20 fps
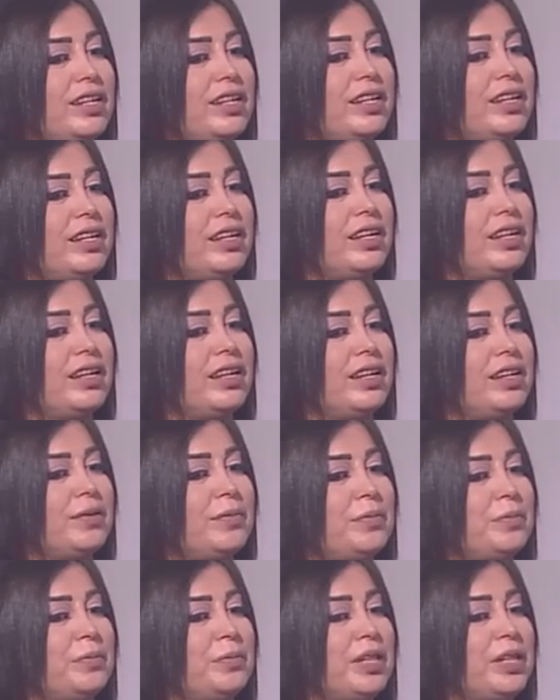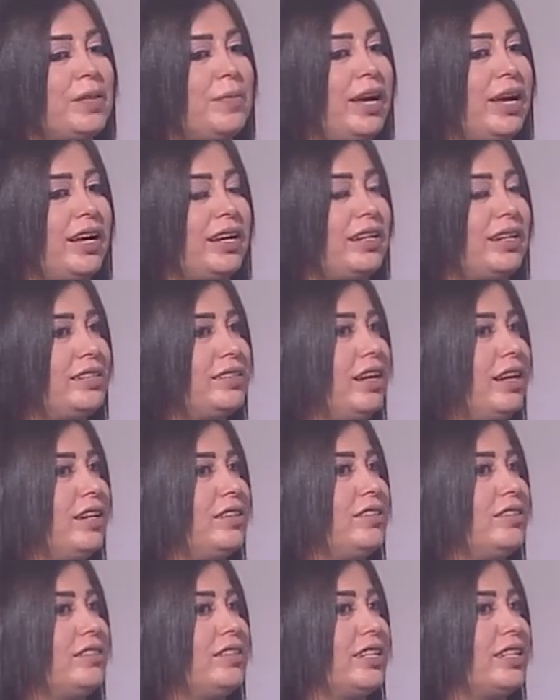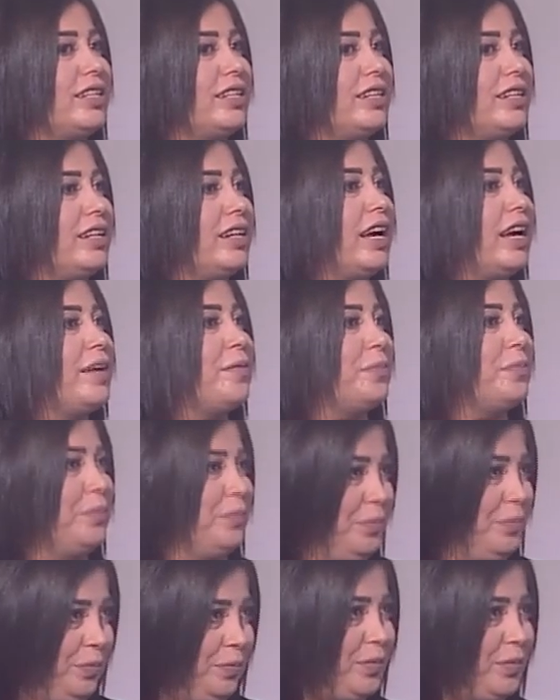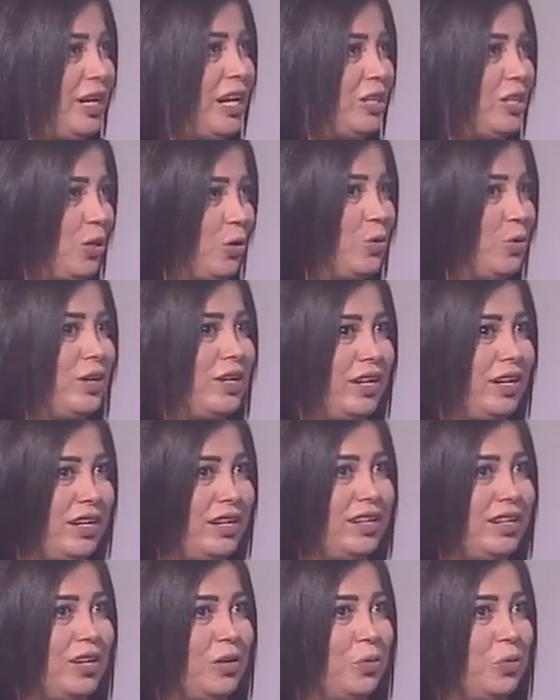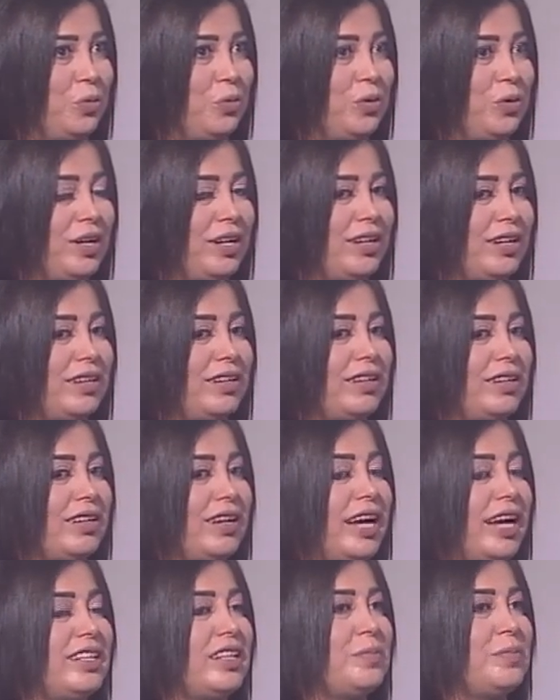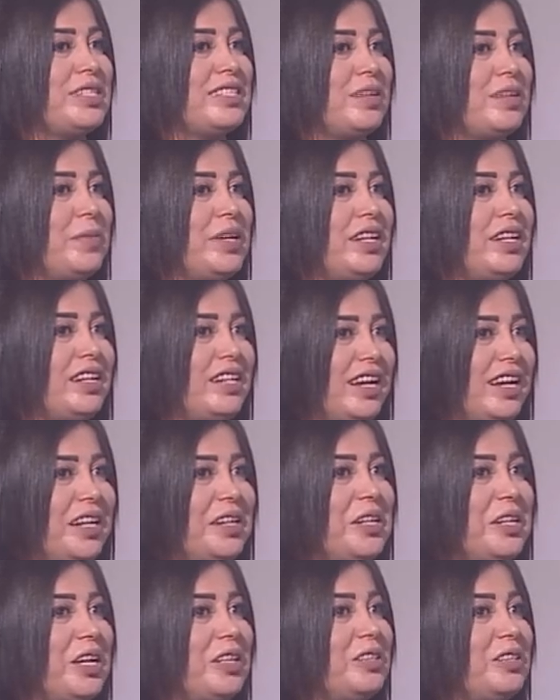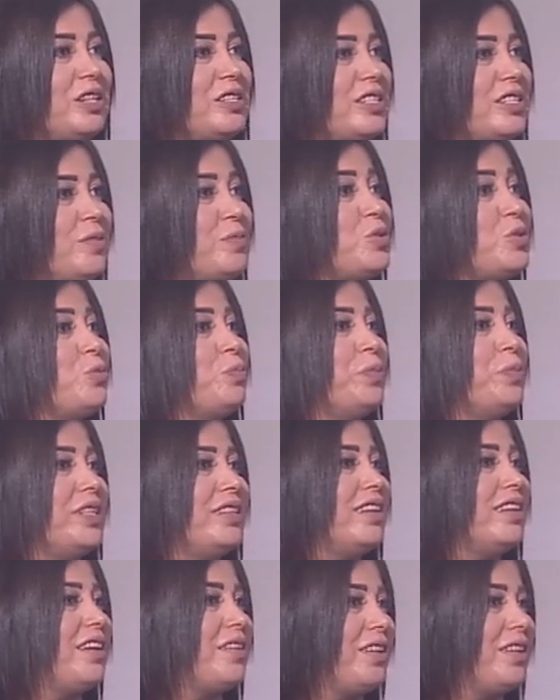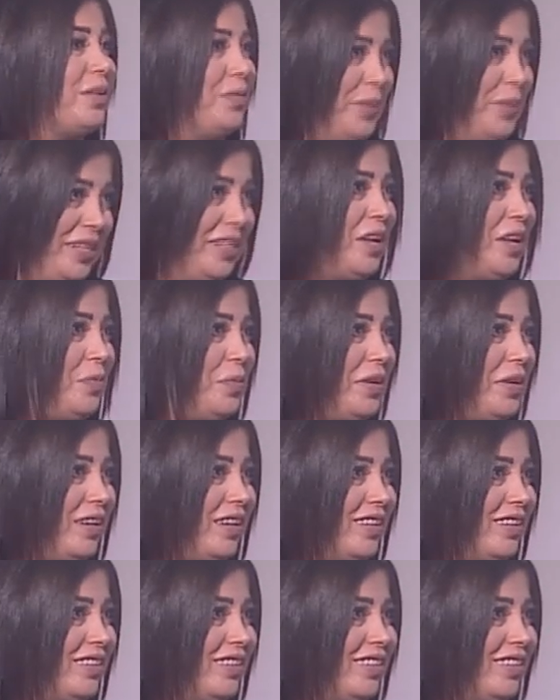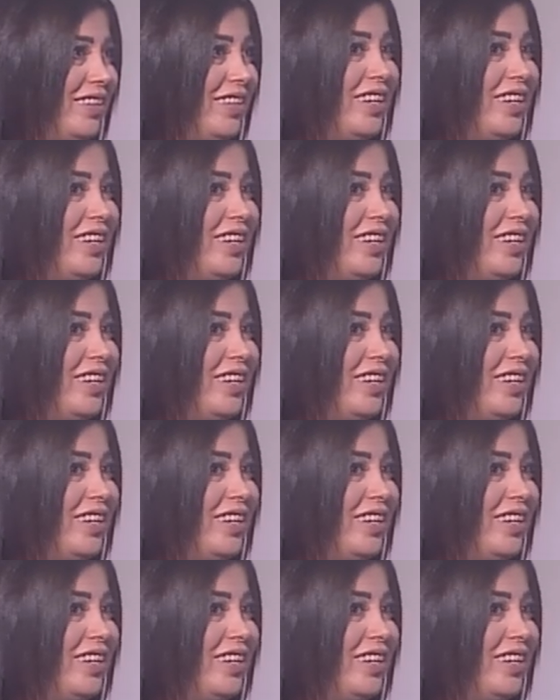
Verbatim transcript: آه مثل ما حكيتي حضرتك آه لا تكن لينا وهيك هيدا بنسميه نحن عندنا التذبذب بالتر... بالتربيه يعني